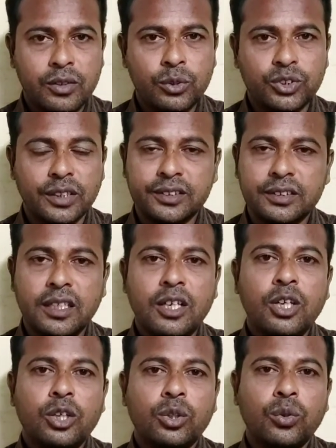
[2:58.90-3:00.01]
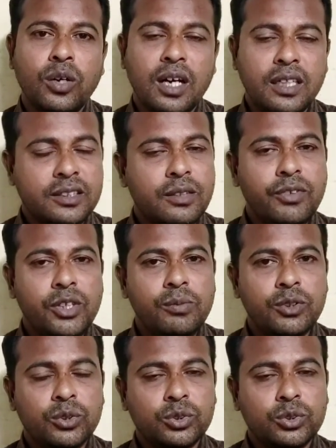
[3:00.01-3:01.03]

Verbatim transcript: यूज़र्स तो आज की वीडियो में